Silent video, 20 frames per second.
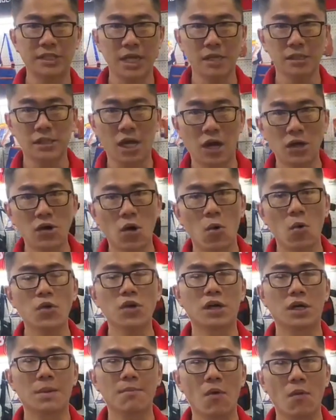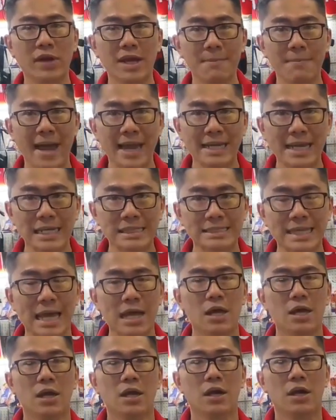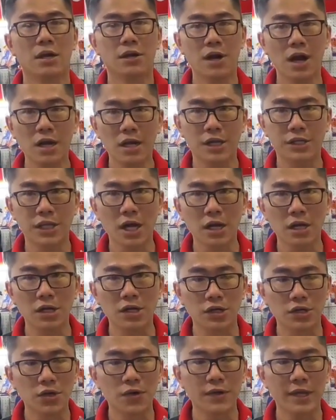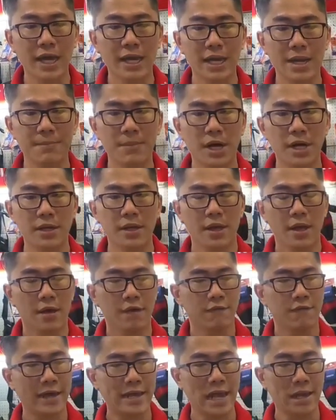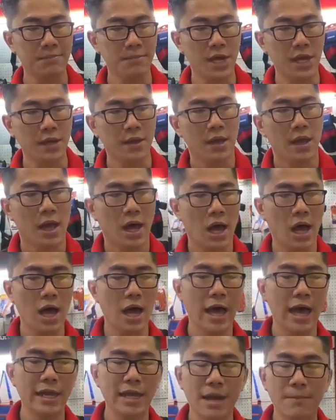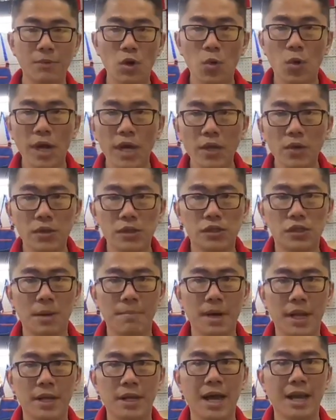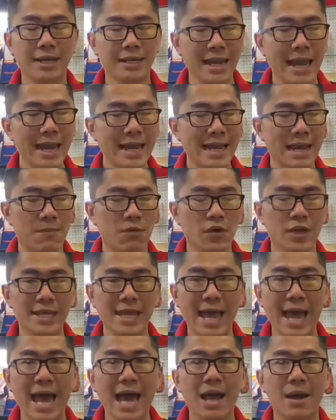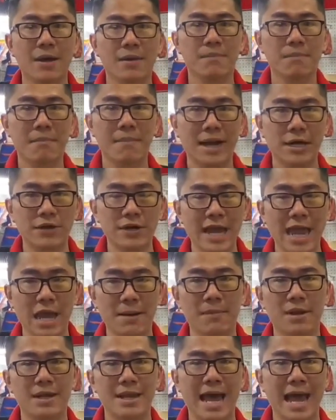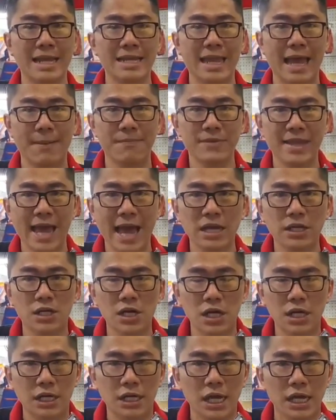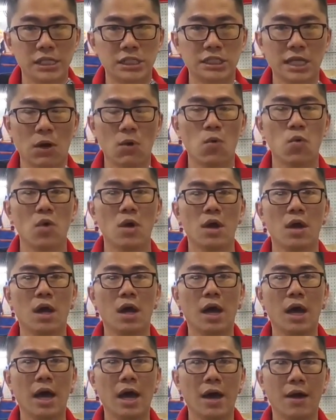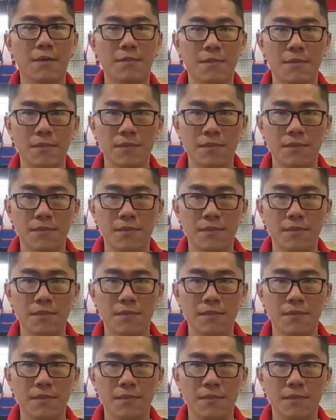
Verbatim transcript: sẽ sở hữu được một cái máy cắt sắt rất là chất lượng luôn nha anh em ơi và đặc biệt à, anh em lưu ý cho mình á, đây là một cái giá mà cửa hàng mình đã giảm giá cực kỳ sâu à,